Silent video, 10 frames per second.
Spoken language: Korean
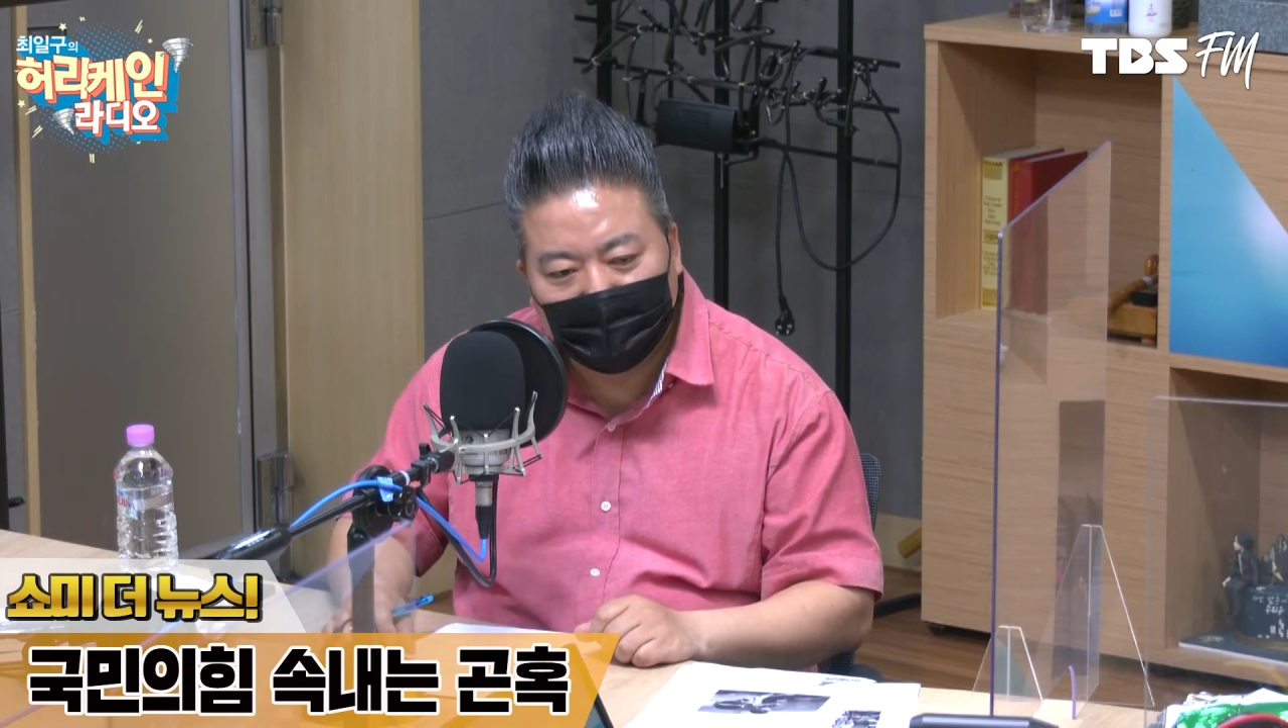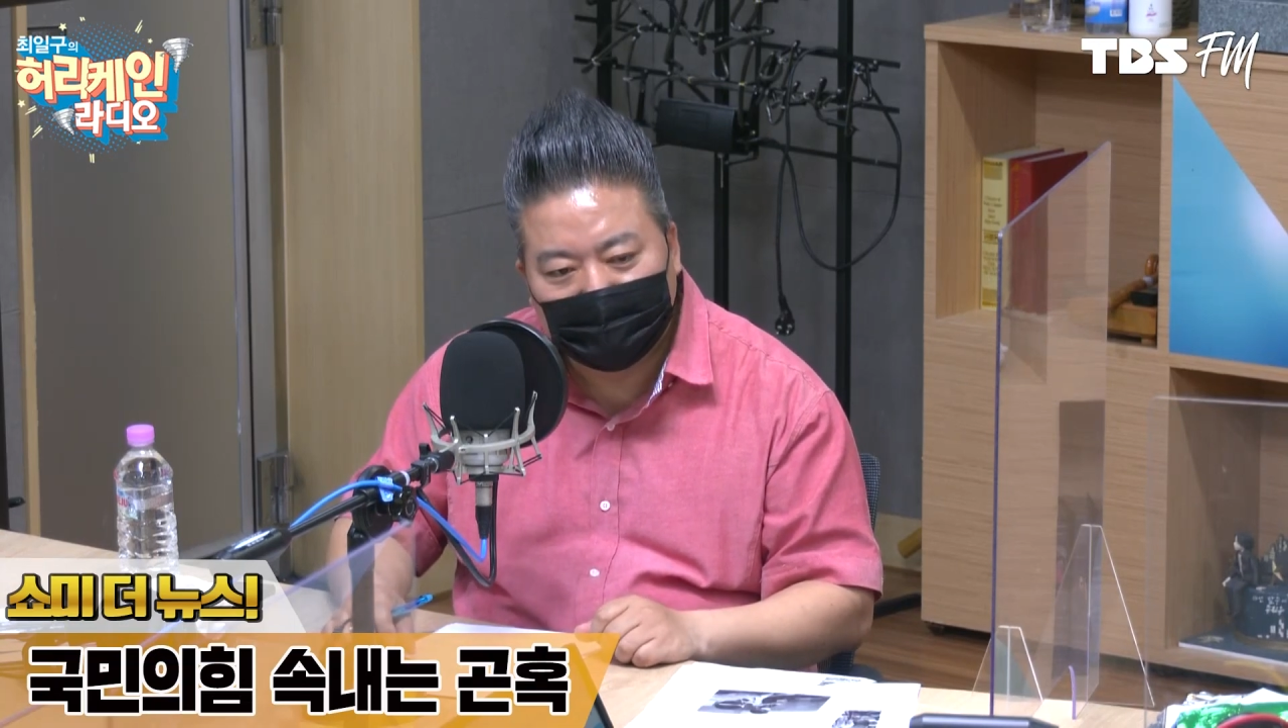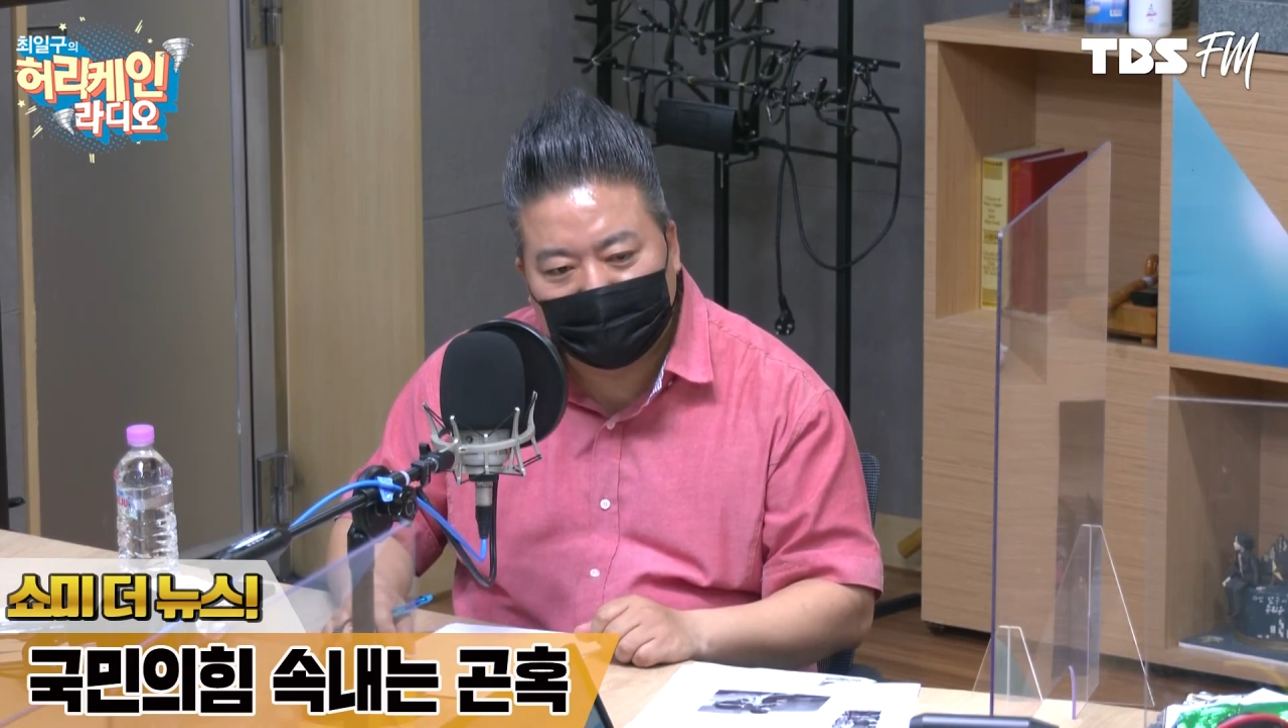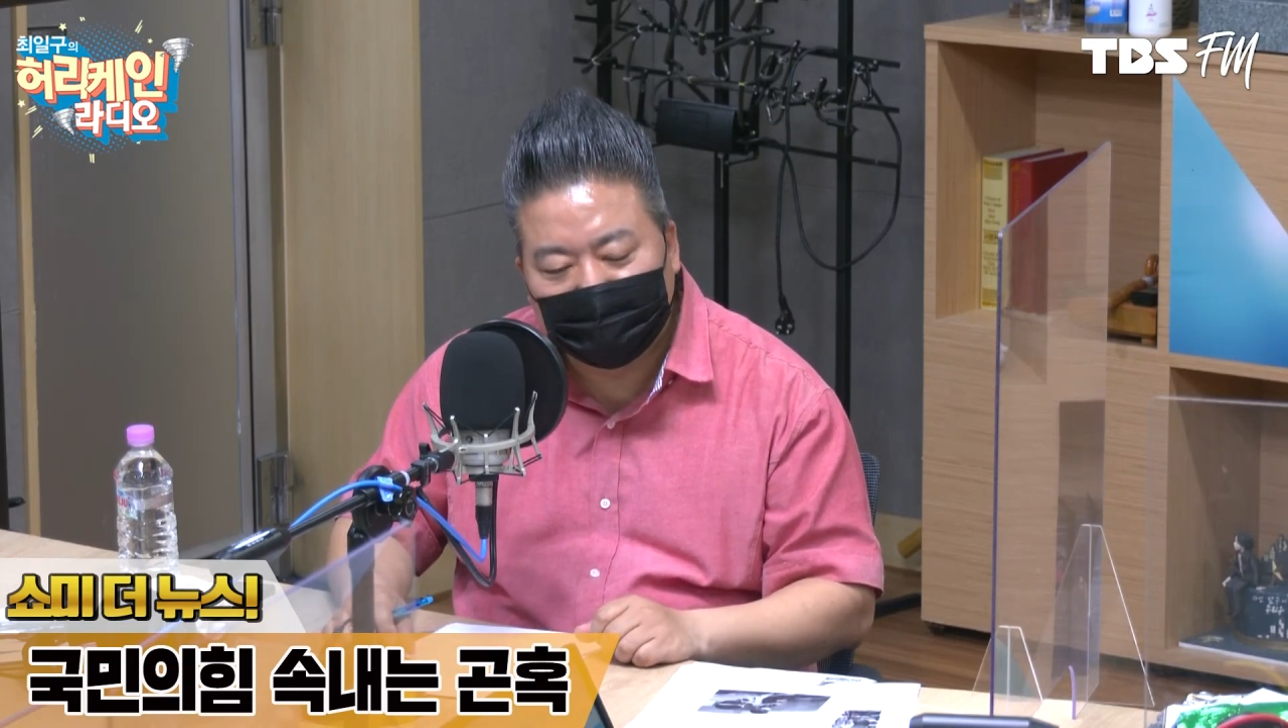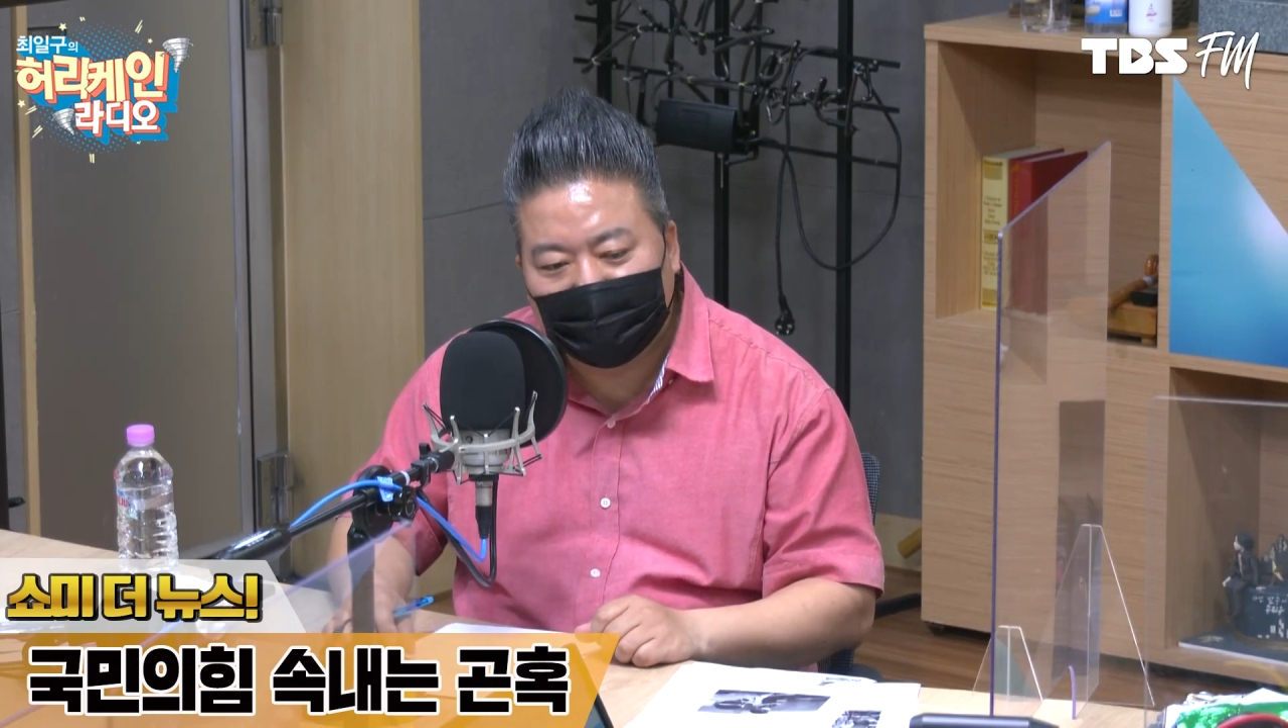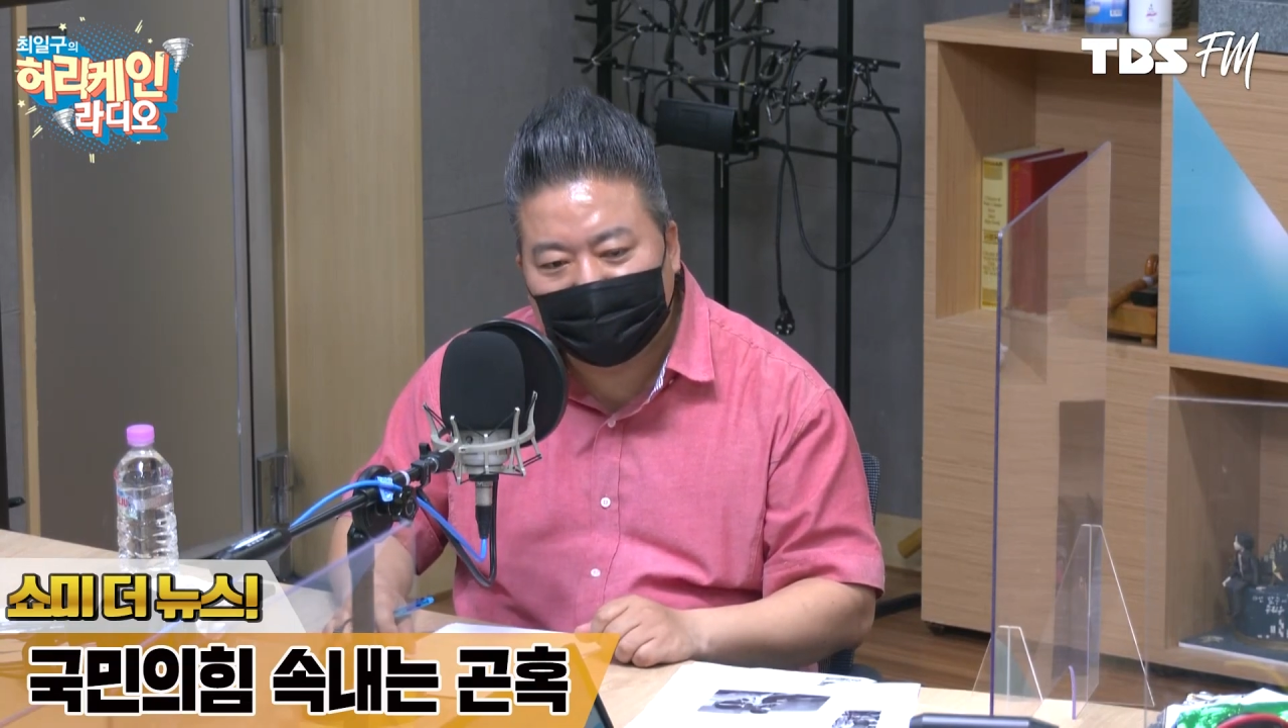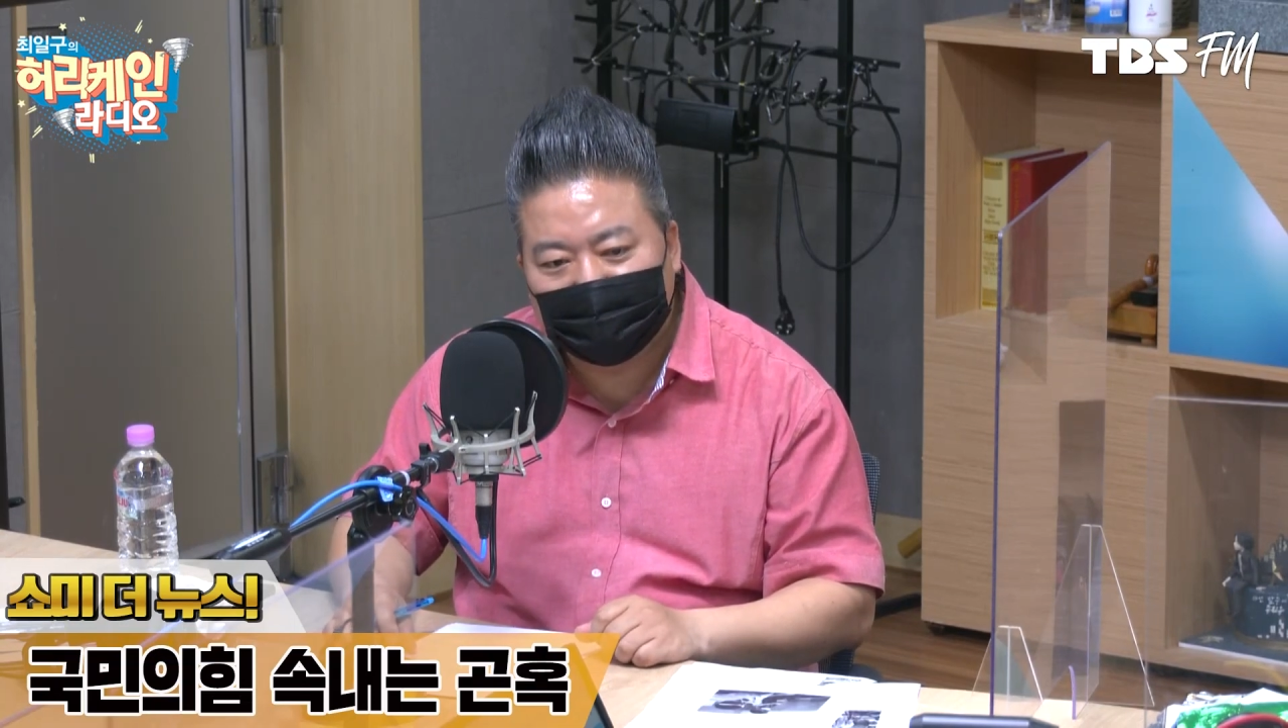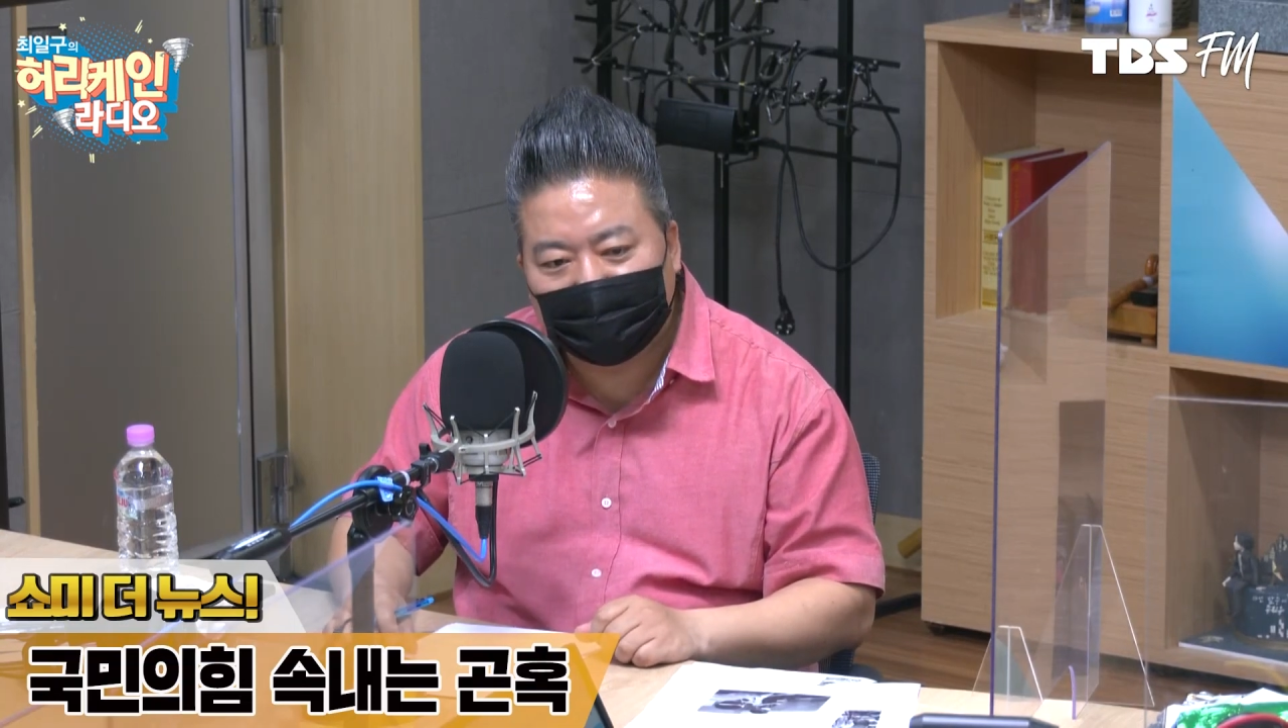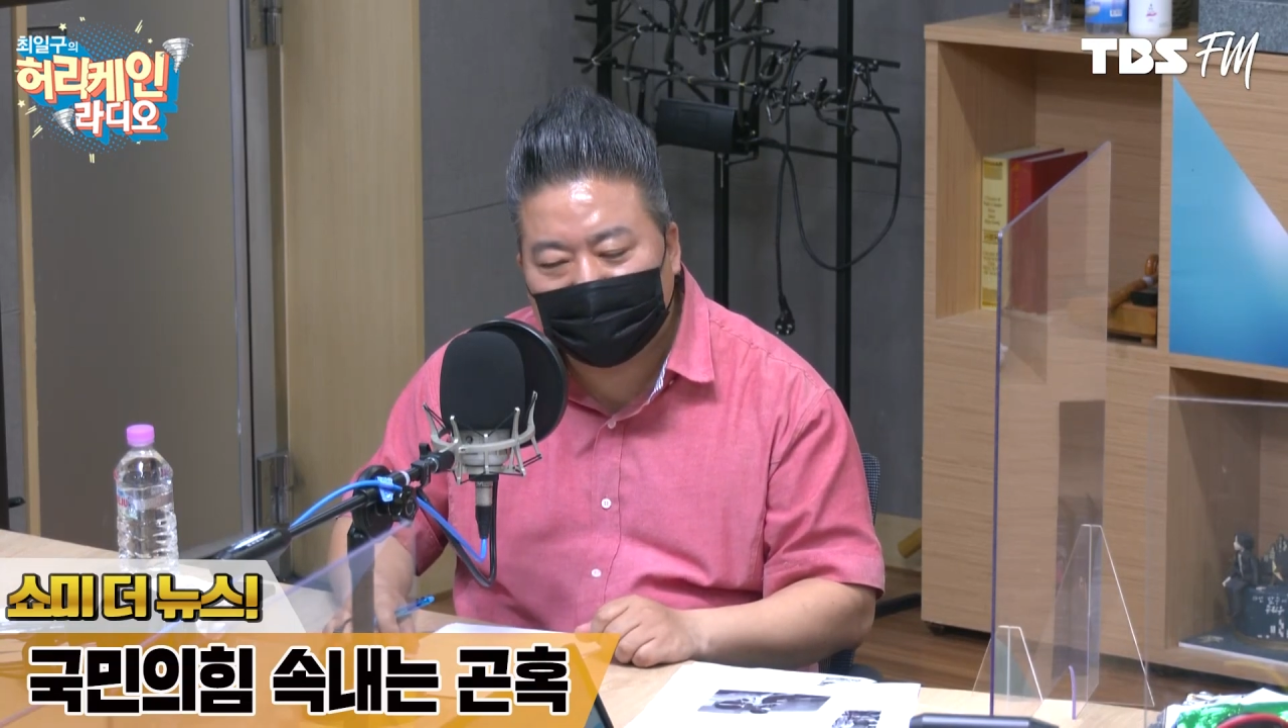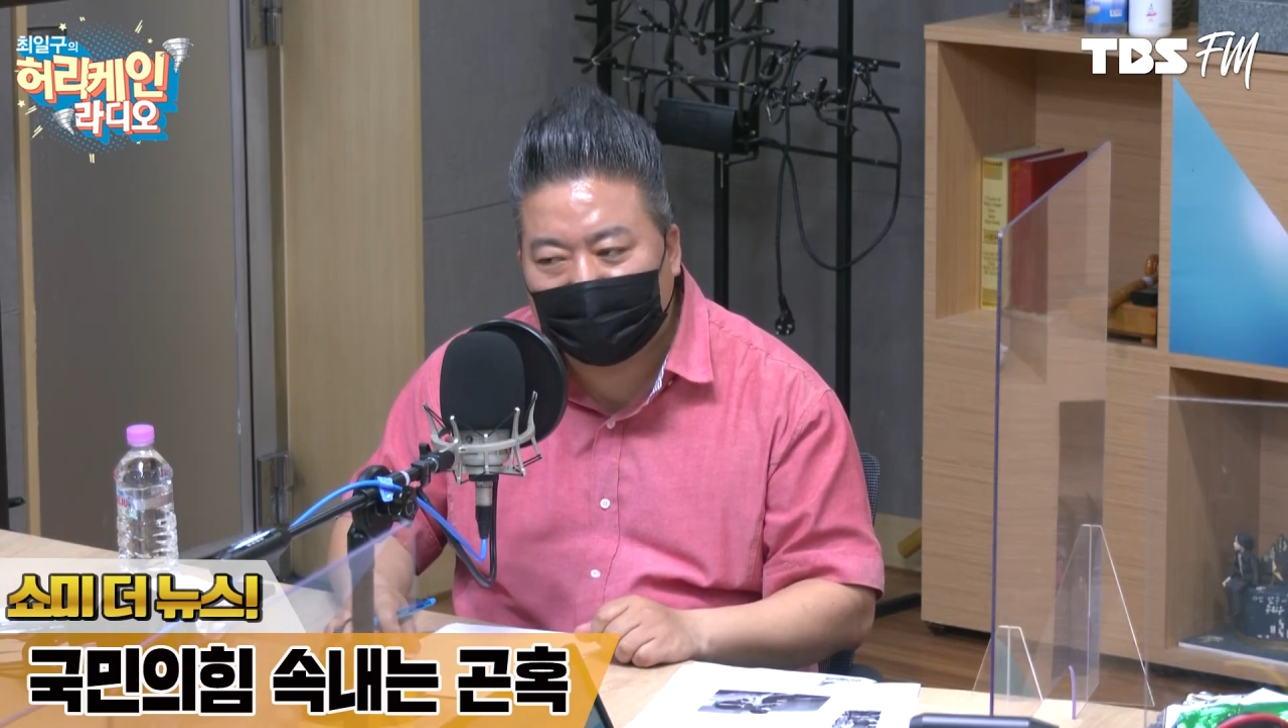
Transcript: 전당대회로